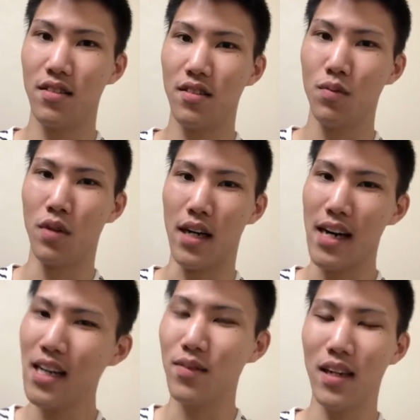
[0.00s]
まああれ
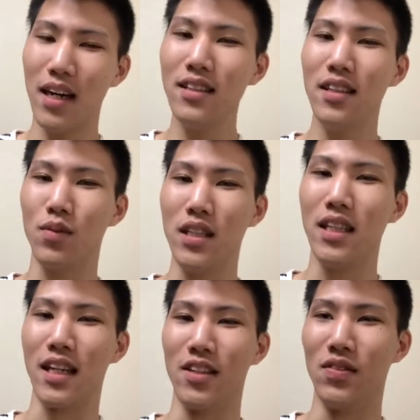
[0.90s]
あってもいいんだけ
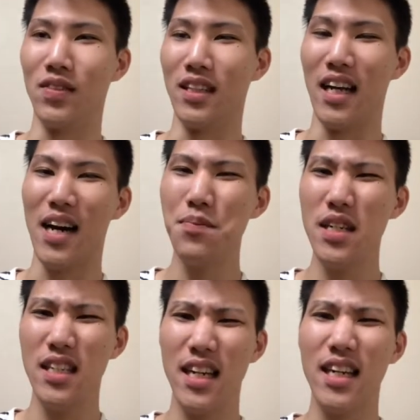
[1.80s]
ど、まあ、あんまり
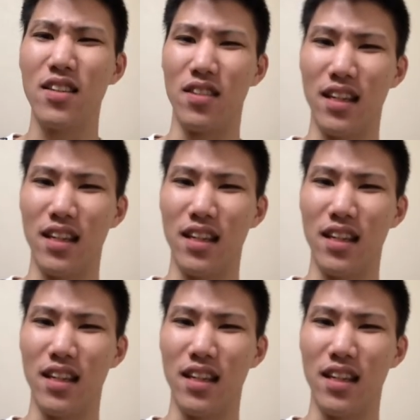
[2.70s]
長いでね